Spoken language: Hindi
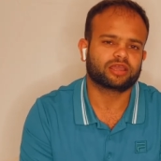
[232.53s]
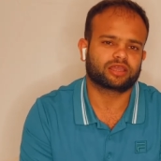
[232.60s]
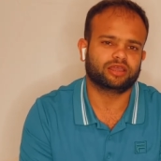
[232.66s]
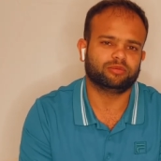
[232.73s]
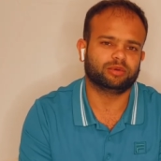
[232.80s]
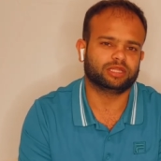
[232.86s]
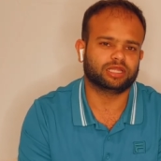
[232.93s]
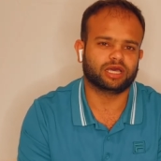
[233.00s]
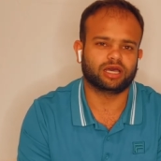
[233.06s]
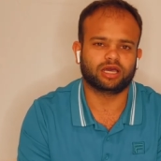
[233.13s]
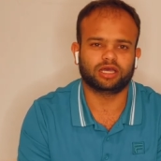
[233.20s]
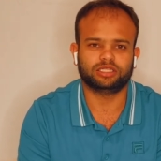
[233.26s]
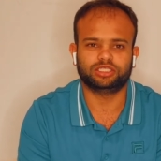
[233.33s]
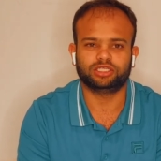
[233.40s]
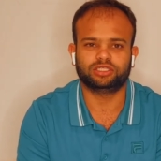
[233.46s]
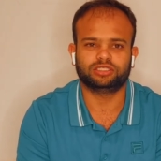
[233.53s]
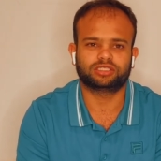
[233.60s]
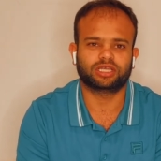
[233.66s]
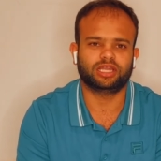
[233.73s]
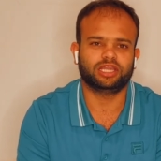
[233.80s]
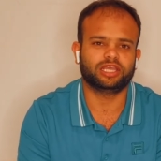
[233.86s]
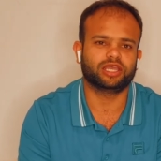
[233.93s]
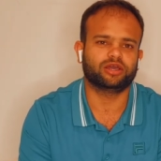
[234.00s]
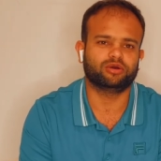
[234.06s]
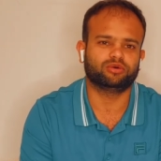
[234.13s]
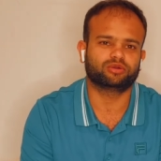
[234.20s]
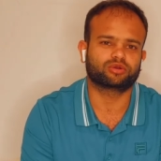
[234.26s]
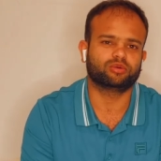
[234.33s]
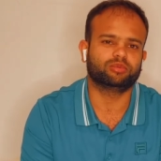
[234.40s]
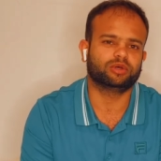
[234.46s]
कि बंदा जिनसे लिए
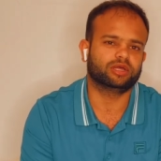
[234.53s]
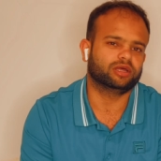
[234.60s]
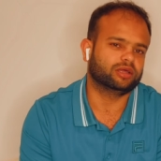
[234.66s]
उनको ब,